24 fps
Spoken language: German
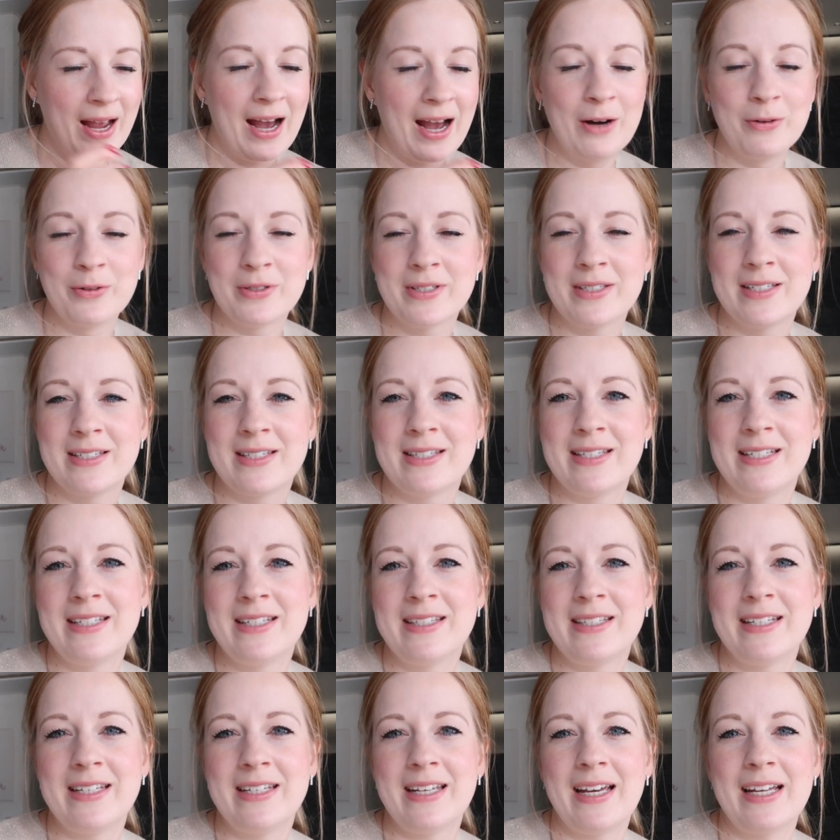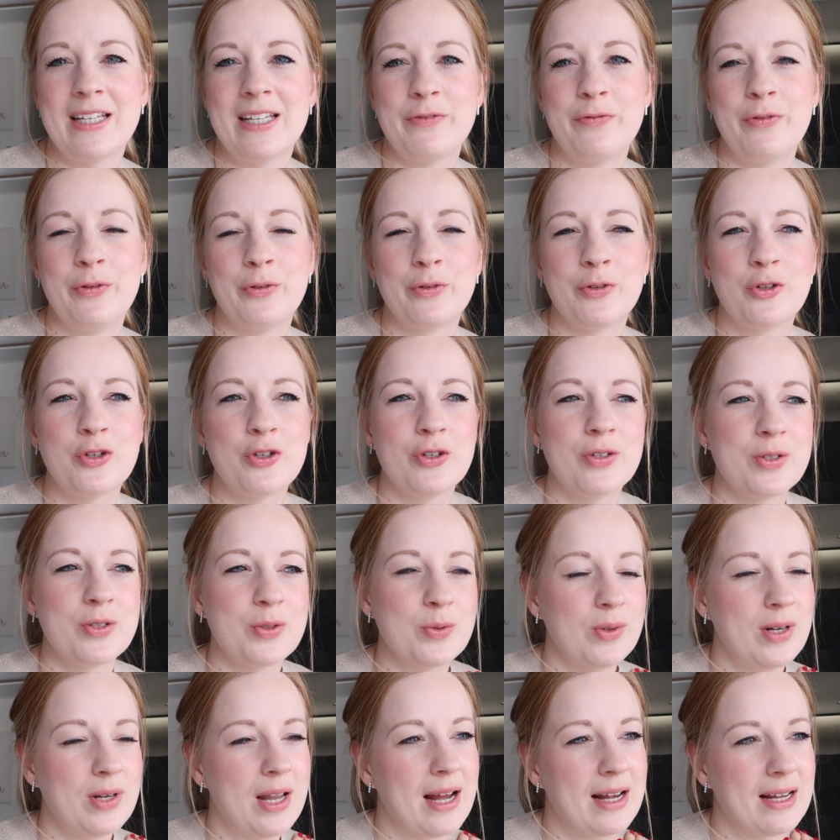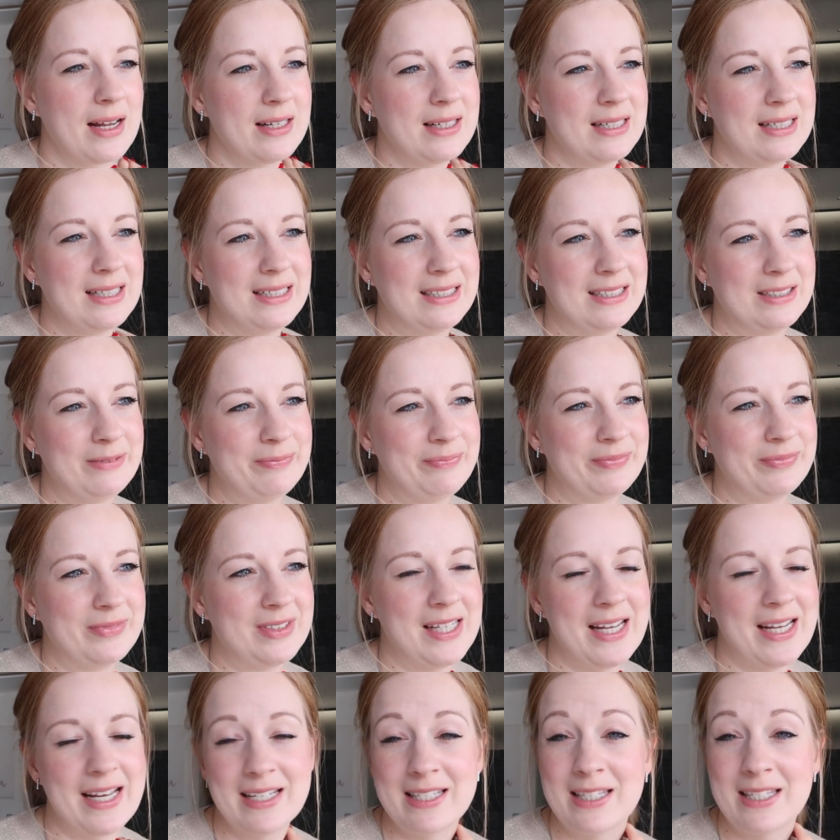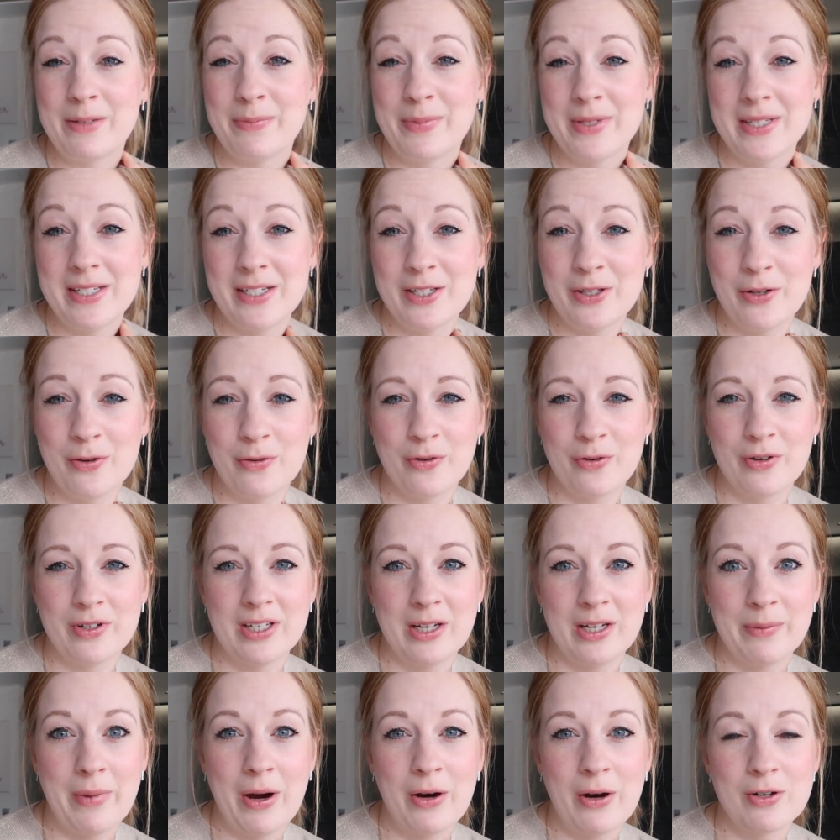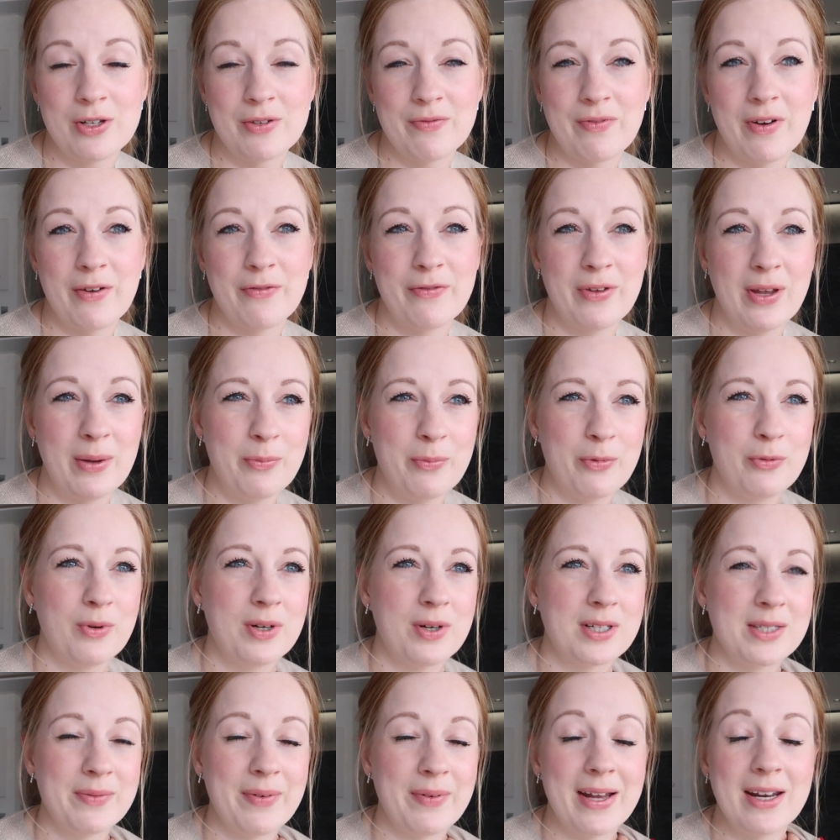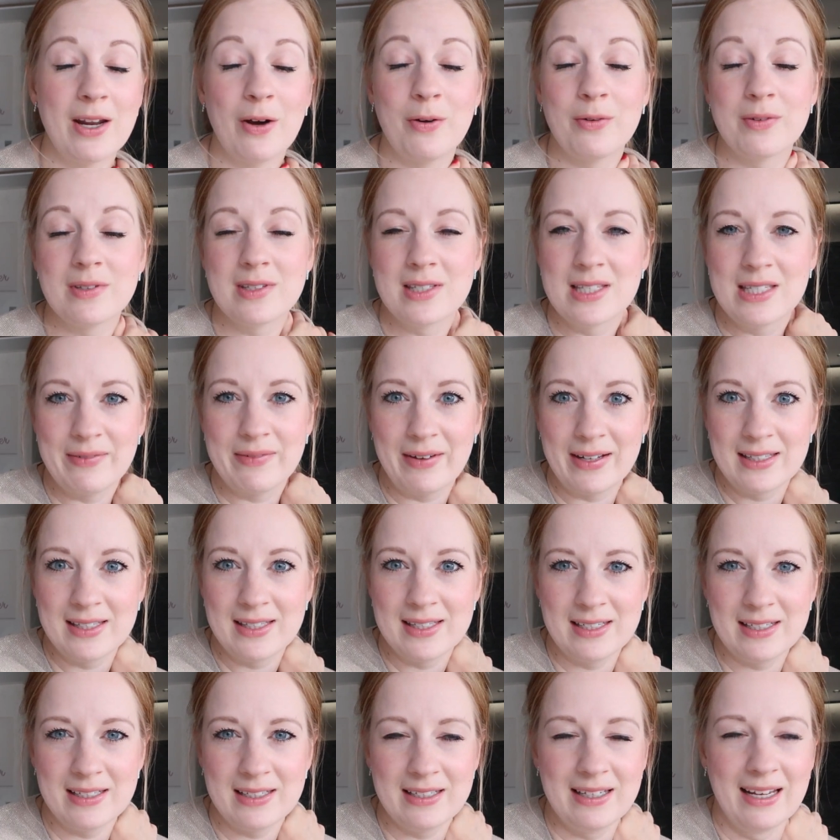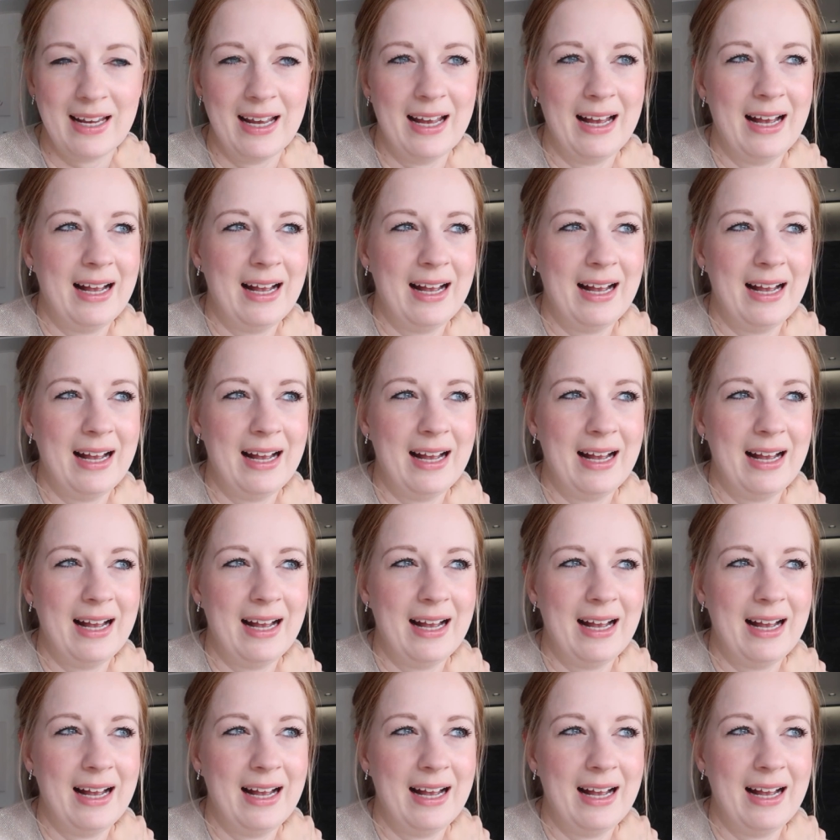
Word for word: Haus, das zieht sich ja jetzt für uns schon so lange. Ähm, die erste Besichtigung in dem Haus war Februar 2020.